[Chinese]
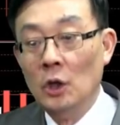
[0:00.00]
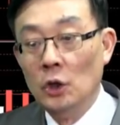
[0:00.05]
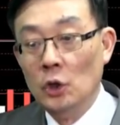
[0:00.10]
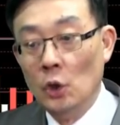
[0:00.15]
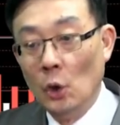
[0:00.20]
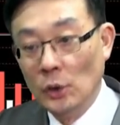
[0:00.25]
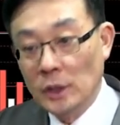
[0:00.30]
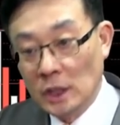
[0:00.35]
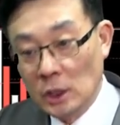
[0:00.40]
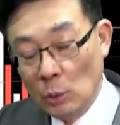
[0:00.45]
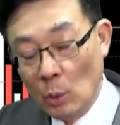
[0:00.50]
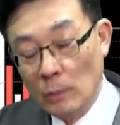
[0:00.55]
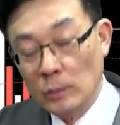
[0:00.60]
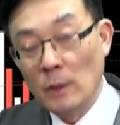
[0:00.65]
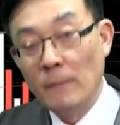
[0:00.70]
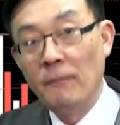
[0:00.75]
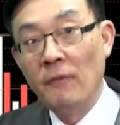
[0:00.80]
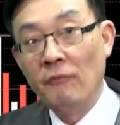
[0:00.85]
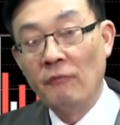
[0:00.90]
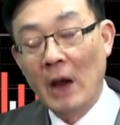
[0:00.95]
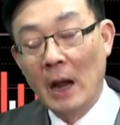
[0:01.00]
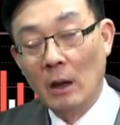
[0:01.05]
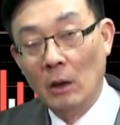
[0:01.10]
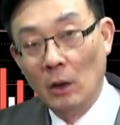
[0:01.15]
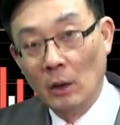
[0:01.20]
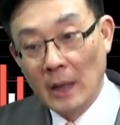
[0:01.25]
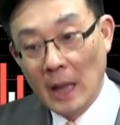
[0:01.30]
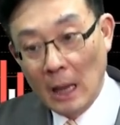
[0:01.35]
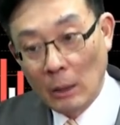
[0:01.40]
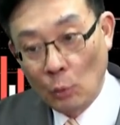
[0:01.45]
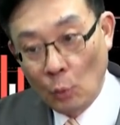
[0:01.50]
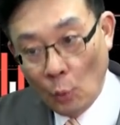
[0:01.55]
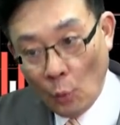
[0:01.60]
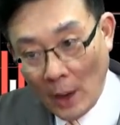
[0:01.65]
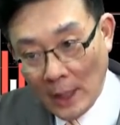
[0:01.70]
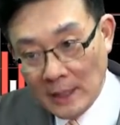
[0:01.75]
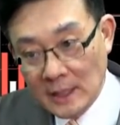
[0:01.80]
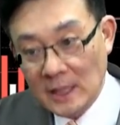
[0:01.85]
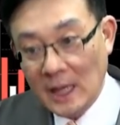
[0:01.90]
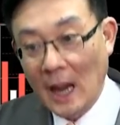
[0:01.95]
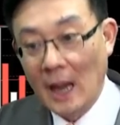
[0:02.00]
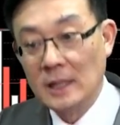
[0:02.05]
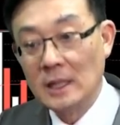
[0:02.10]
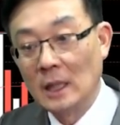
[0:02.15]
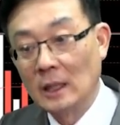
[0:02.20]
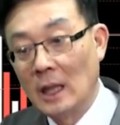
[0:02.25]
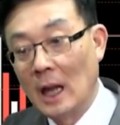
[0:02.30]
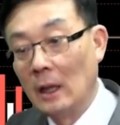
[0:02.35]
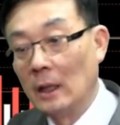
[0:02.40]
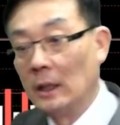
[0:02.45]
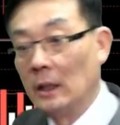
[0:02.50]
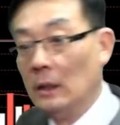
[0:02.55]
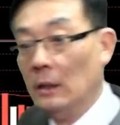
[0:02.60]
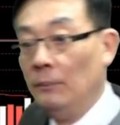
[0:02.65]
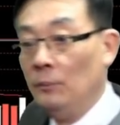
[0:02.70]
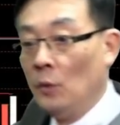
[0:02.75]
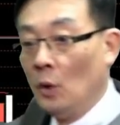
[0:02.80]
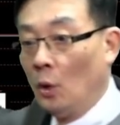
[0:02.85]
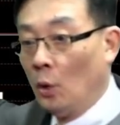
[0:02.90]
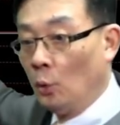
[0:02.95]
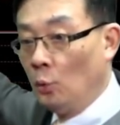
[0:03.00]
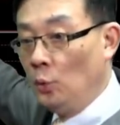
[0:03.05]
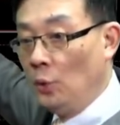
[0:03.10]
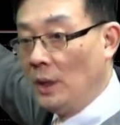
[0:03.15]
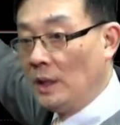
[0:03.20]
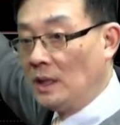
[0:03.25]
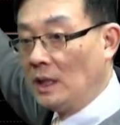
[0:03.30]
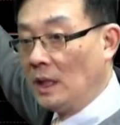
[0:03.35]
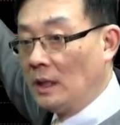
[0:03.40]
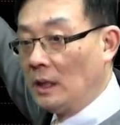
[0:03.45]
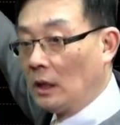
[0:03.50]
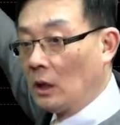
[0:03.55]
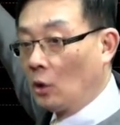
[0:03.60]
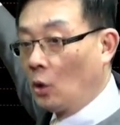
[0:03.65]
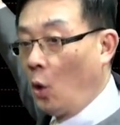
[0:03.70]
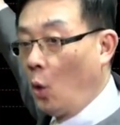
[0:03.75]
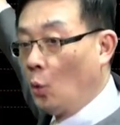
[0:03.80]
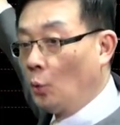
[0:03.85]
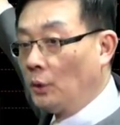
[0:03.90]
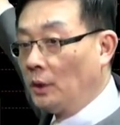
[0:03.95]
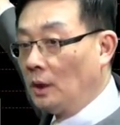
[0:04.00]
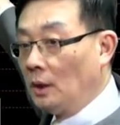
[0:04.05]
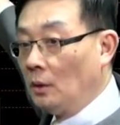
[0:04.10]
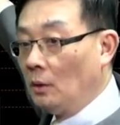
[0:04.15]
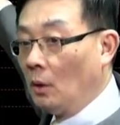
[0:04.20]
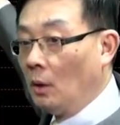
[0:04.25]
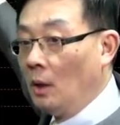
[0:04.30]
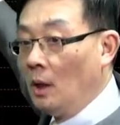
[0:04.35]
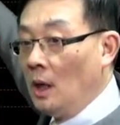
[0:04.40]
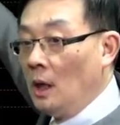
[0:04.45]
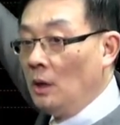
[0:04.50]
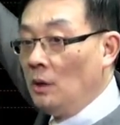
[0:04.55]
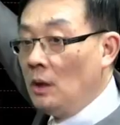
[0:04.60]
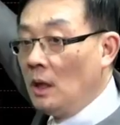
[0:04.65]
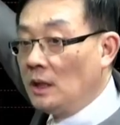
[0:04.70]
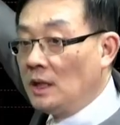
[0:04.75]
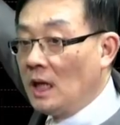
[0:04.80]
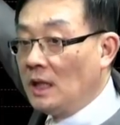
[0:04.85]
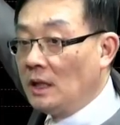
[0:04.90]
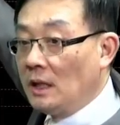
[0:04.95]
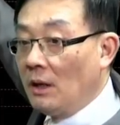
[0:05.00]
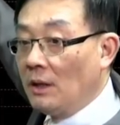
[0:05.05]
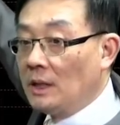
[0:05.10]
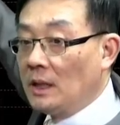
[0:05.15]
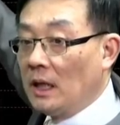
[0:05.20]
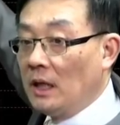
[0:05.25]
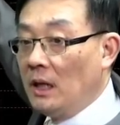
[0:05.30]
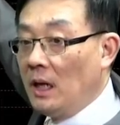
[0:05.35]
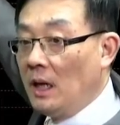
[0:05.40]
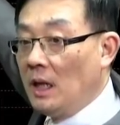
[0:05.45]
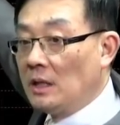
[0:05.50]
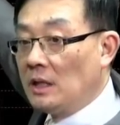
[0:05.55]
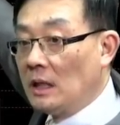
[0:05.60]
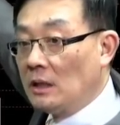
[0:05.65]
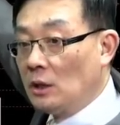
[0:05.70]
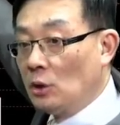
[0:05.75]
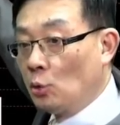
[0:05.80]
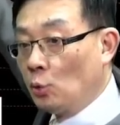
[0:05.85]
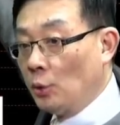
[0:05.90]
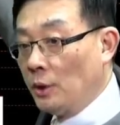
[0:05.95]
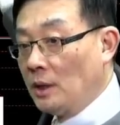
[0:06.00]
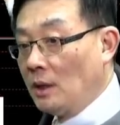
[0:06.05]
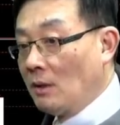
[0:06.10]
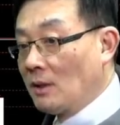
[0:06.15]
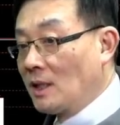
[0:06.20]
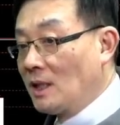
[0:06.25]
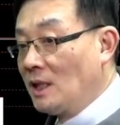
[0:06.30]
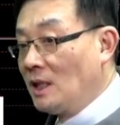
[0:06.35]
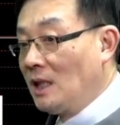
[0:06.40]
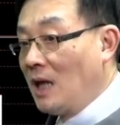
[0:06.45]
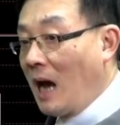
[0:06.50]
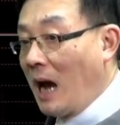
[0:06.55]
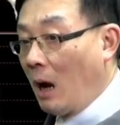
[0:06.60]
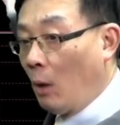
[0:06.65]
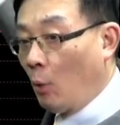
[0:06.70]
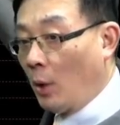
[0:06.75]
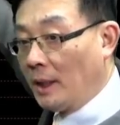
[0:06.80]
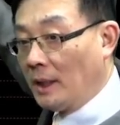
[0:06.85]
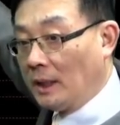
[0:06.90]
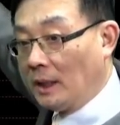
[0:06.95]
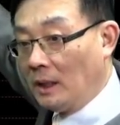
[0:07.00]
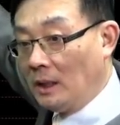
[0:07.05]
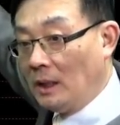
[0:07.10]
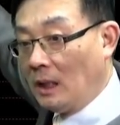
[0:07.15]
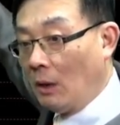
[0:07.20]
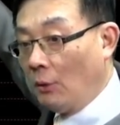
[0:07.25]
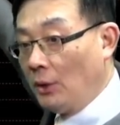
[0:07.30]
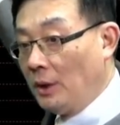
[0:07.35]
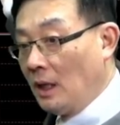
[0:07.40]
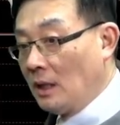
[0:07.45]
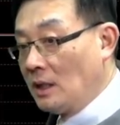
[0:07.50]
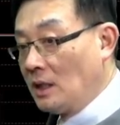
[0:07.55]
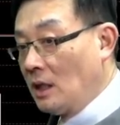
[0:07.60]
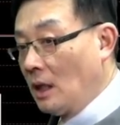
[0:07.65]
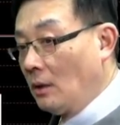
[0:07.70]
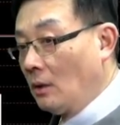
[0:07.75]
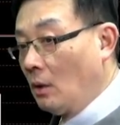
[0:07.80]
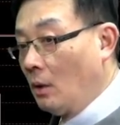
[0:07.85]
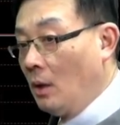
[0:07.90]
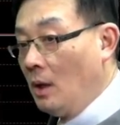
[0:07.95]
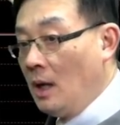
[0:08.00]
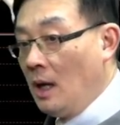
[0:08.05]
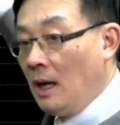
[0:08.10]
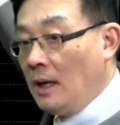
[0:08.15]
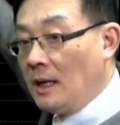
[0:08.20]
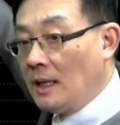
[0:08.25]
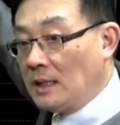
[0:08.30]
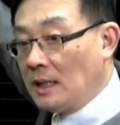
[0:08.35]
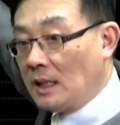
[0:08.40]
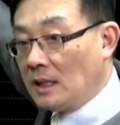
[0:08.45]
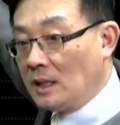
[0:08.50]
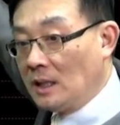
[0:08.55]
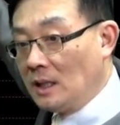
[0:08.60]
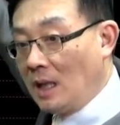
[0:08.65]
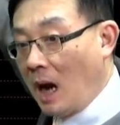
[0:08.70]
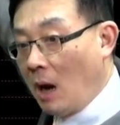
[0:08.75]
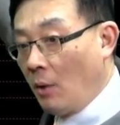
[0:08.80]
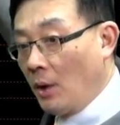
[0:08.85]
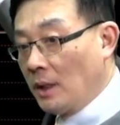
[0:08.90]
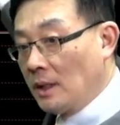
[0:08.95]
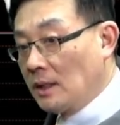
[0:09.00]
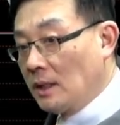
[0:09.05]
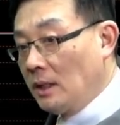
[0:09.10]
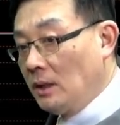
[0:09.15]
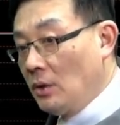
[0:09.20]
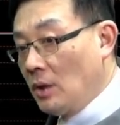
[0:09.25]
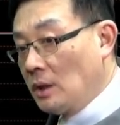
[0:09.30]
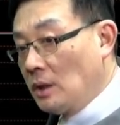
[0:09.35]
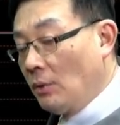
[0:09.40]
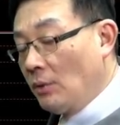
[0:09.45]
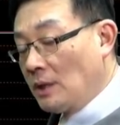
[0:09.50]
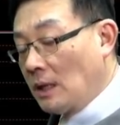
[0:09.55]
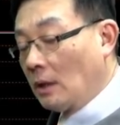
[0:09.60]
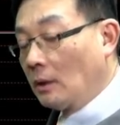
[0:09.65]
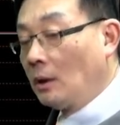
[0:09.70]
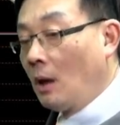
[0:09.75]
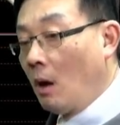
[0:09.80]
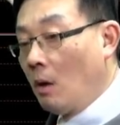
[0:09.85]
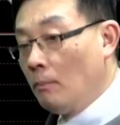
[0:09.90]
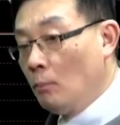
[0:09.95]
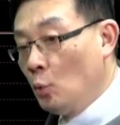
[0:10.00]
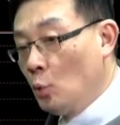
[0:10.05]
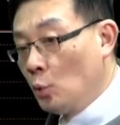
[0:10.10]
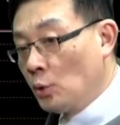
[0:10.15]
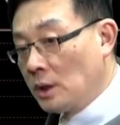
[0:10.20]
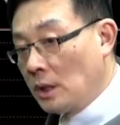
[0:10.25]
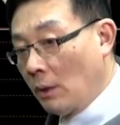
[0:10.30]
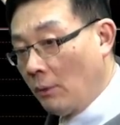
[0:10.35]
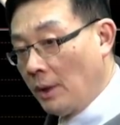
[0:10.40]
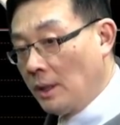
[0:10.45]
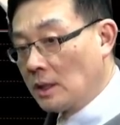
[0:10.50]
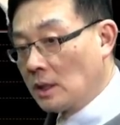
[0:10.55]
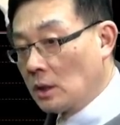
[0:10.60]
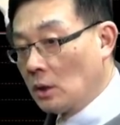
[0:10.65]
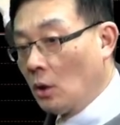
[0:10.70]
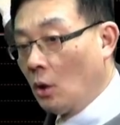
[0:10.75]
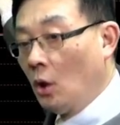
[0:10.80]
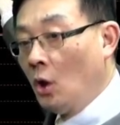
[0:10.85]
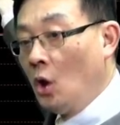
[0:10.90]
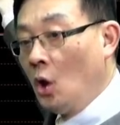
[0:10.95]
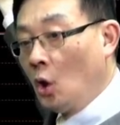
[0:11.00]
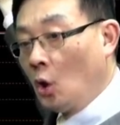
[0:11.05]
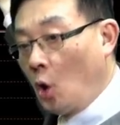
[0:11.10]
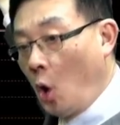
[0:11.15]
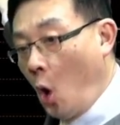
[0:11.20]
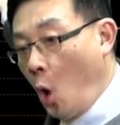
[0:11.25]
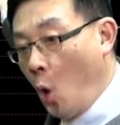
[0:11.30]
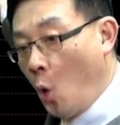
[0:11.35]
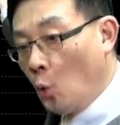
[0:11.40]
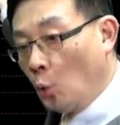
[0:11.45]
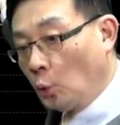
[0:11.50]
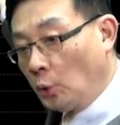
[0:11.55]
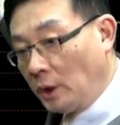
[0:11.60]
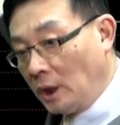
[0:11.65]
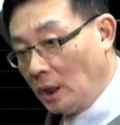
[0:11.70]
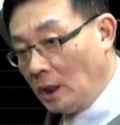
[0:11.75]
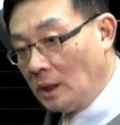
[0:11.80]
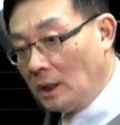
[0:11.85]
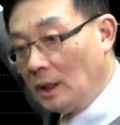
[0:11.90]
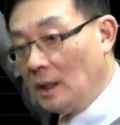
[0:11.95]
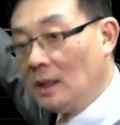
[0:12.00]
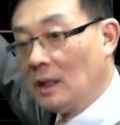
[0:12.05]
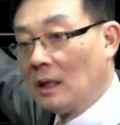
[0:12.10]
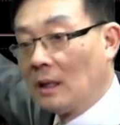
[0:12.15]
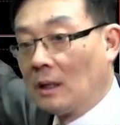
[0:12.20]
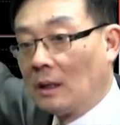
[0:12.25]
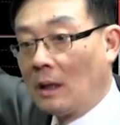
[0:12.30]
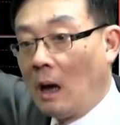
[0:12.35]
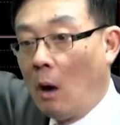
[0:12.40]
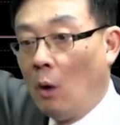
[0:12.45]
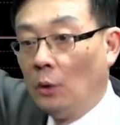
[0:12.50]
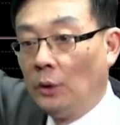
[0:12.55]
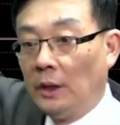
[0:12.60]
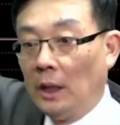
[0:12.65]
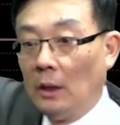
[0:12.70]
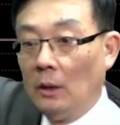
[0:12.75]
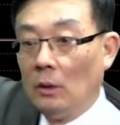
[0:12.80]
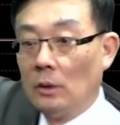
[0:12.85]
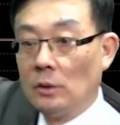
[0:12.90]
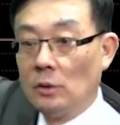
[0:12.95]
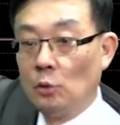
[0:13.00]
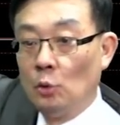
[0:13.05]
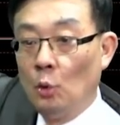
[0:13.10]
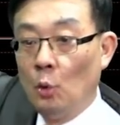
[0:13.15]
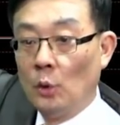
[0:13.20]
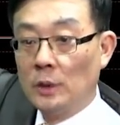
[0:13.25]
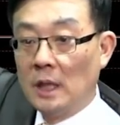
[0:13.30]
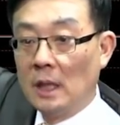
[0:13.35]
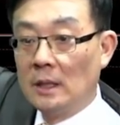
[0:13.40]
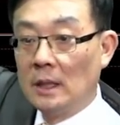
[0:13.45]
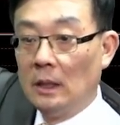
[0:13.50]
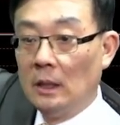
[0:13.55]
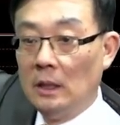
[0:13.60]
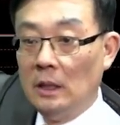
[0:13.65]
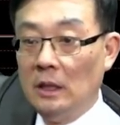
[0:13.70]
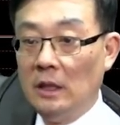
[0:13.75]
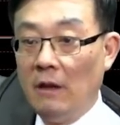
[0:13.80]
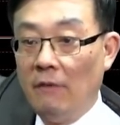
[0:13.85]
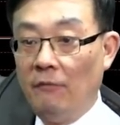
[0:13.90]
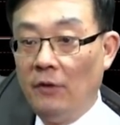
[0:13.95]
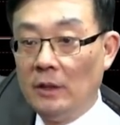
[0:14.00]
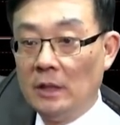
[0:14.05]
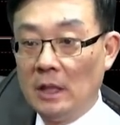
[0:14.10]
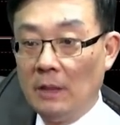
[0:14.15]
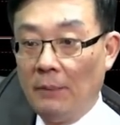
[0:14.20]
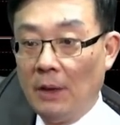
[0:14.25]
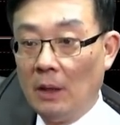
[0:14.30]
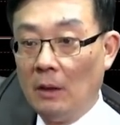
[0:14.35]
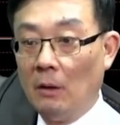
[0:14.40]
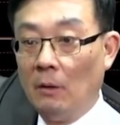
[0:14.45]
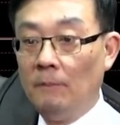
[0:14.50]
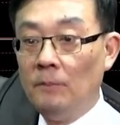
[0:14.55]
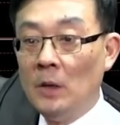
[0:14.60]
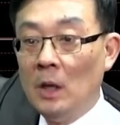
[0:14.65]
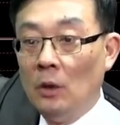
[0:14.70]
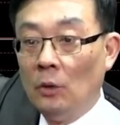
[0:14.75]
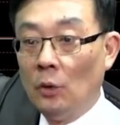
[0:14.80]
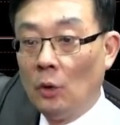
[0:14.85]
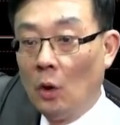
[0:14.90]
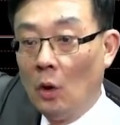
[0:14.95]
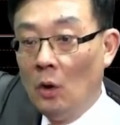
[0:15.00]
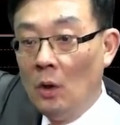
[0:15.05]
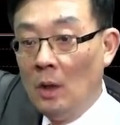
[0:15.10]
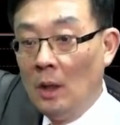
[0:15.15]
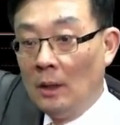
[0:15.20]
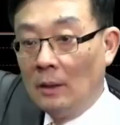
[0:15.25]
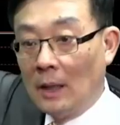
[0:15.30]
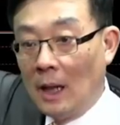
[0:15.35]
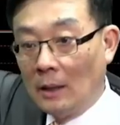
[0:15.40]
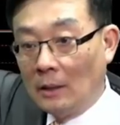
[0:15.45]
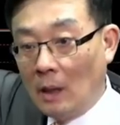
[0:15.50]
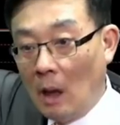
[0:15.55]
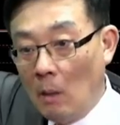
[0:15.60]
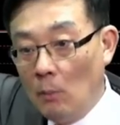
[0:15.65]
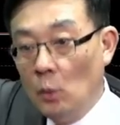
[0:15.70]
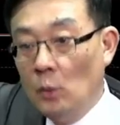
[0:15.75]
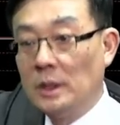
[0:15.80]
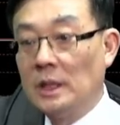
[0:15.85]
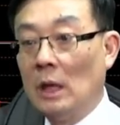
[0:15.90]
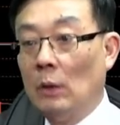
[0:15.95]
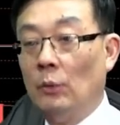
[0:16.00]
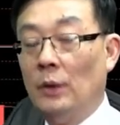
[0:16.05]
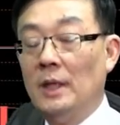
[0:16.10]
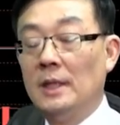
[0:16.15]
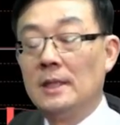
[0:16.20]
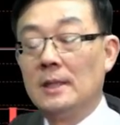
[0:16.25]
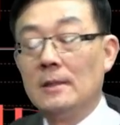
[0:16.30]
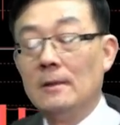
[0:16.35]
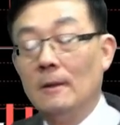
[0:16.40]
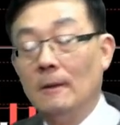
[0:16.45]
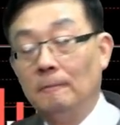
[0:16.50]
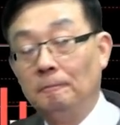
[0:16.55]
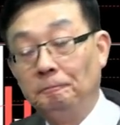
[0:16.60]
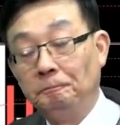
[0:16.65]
尤其我们就不妨哈来观察一下它的一个哦月线的一个扣底哈，因为现阶段这个月月线是属于叫下弯的一个一条月线哦，那这个下弯的这个月线，我想到目前为止哈，扣底的一个高点哦，是落在这个一月份这边哦，李工，它到目前为止哈。